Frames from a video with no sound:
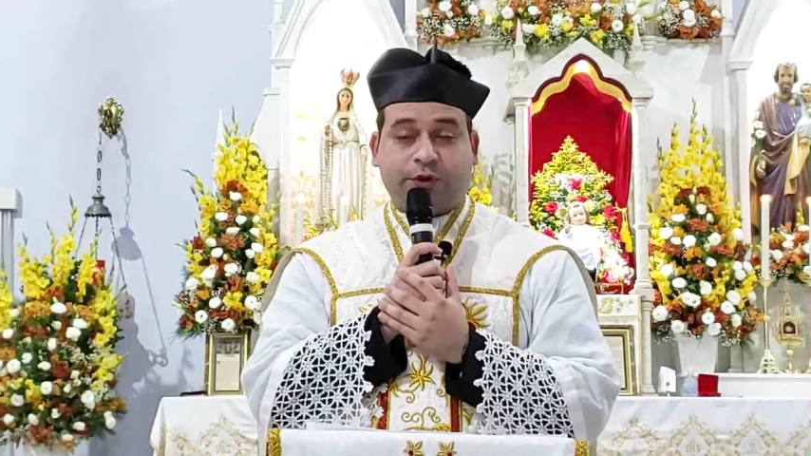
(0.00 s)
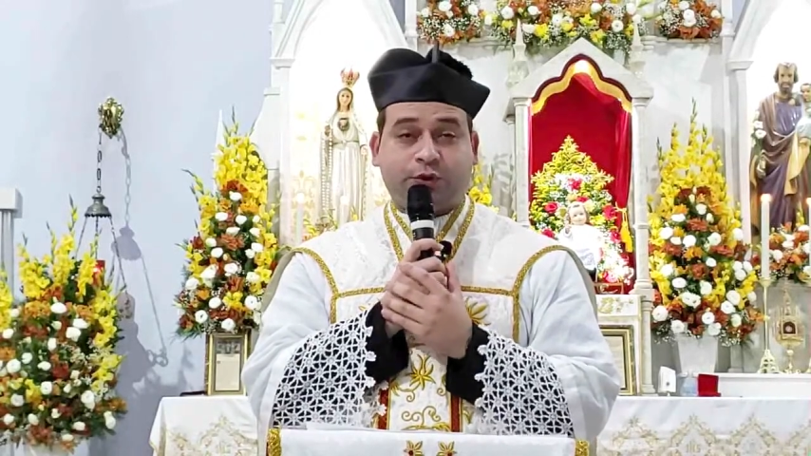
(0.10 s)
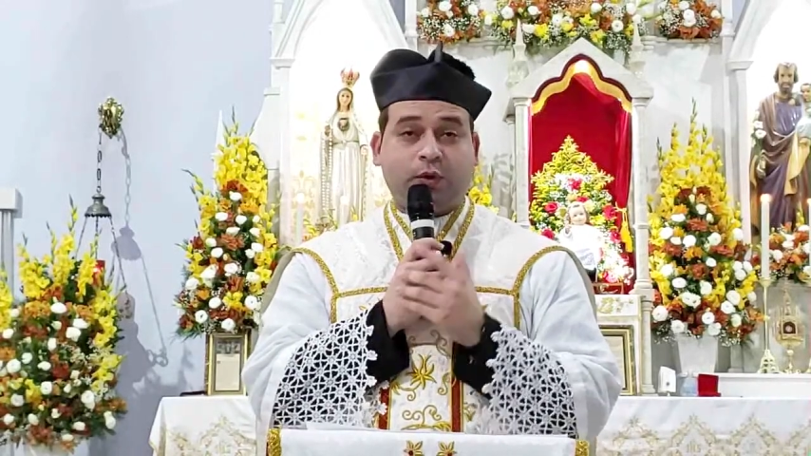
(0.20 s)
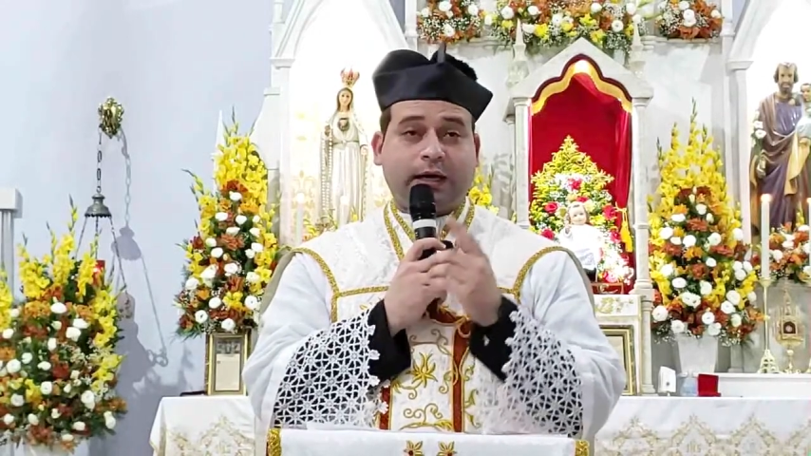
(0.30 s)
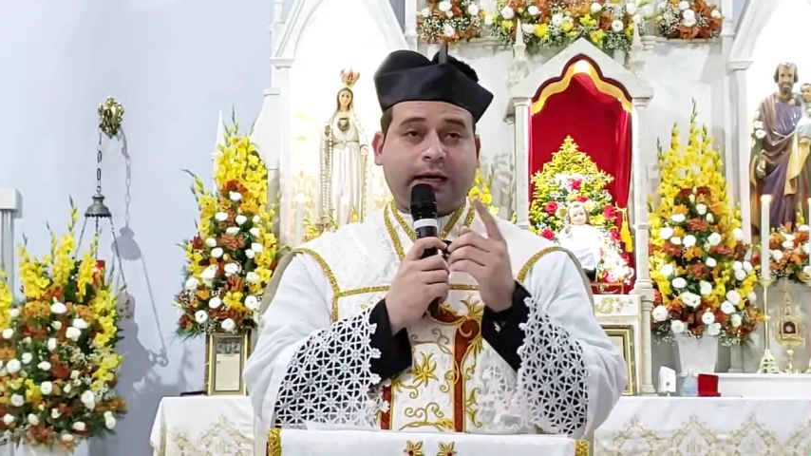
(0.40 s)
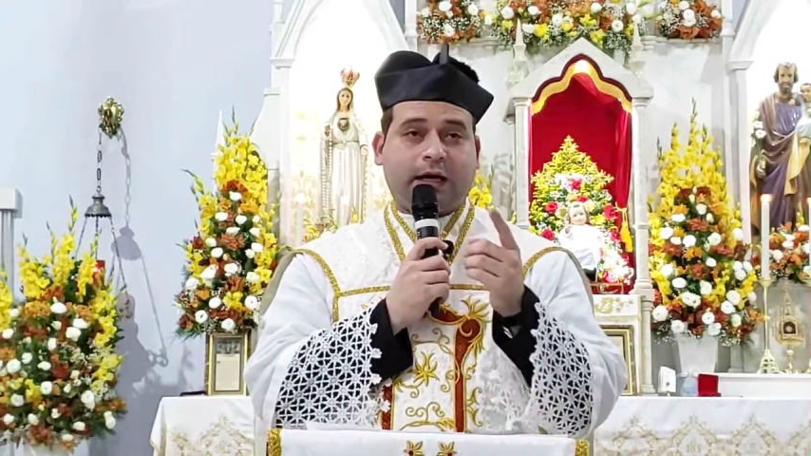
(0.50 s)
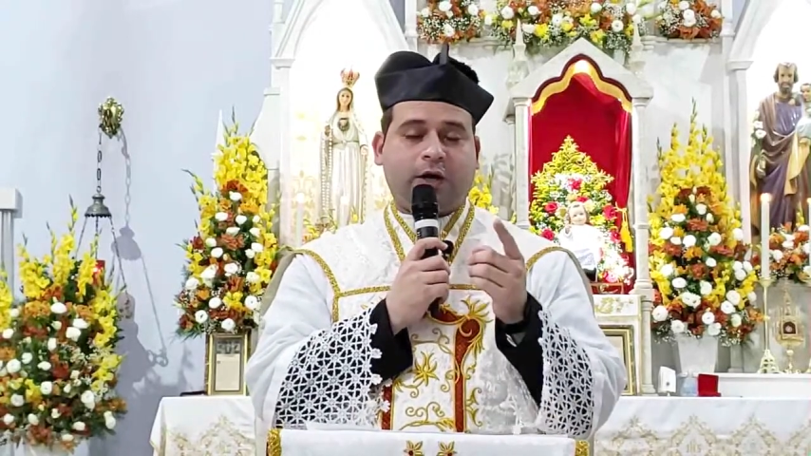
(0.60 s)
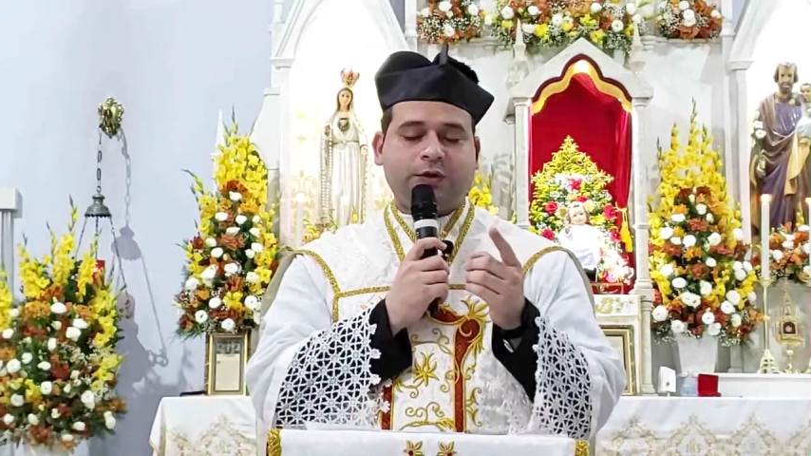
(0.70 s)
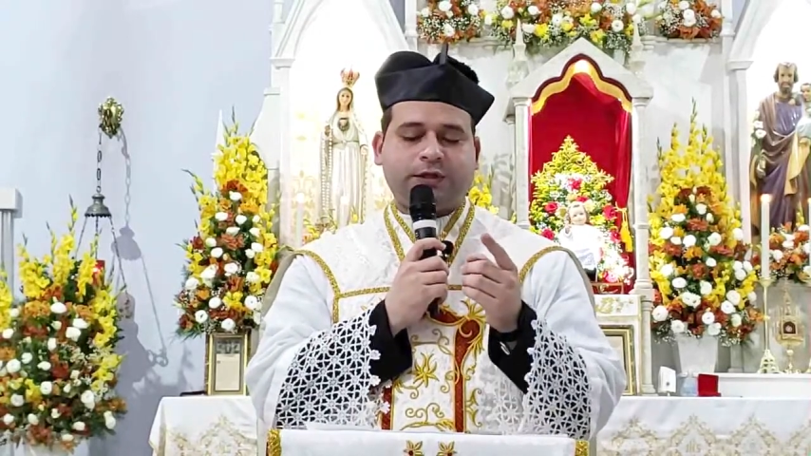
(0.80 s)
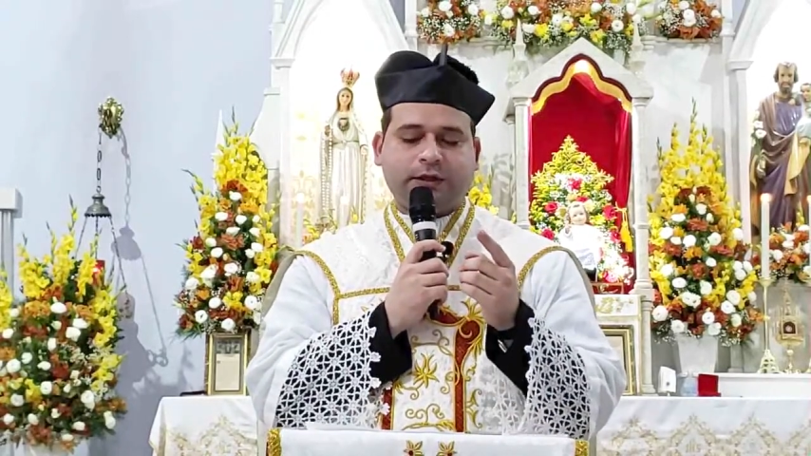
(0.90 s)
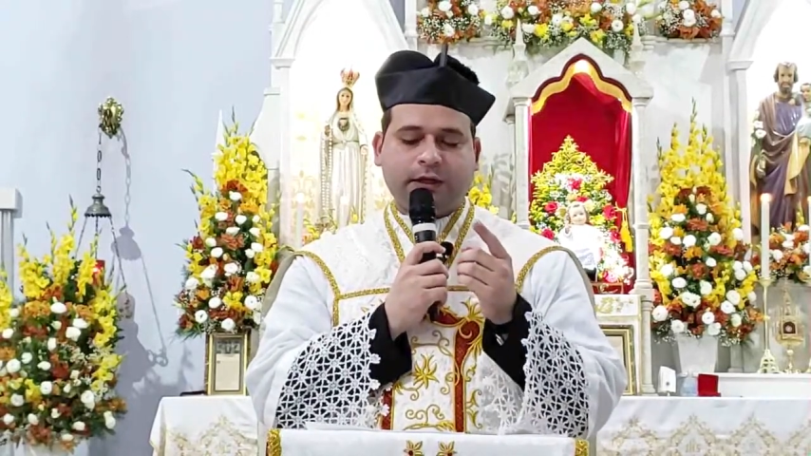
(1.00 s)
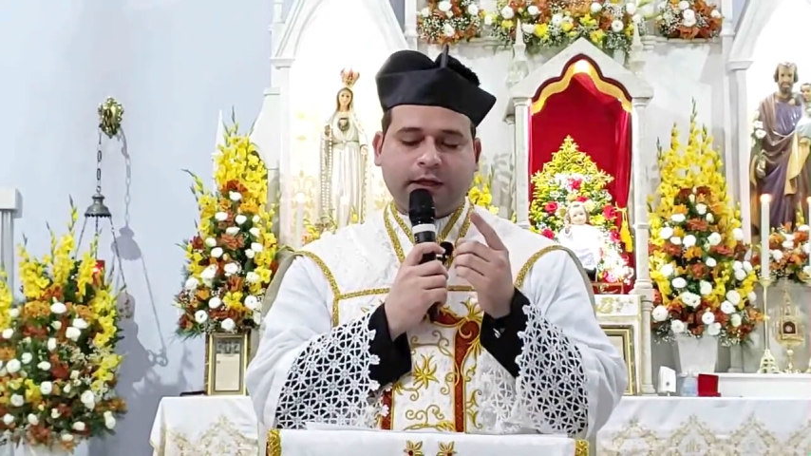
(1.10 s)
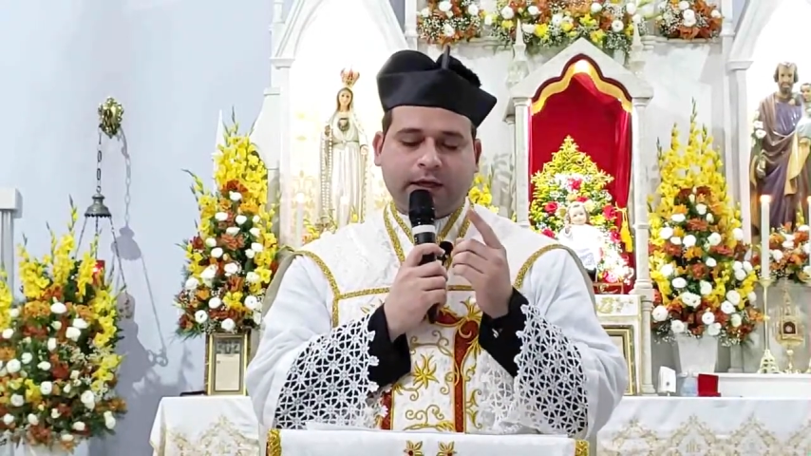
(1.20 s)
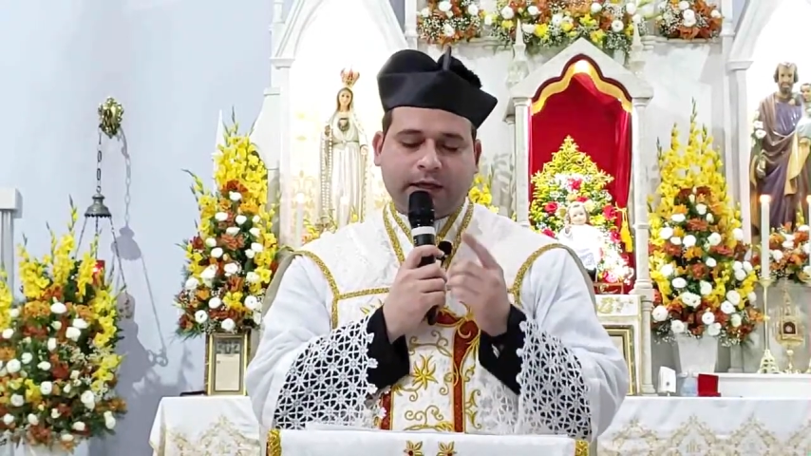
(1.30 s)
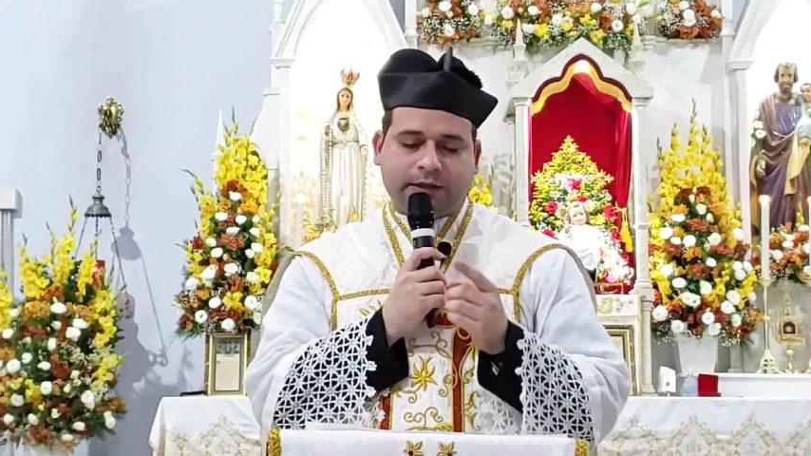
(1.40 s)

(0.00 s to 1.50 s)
por tua causa,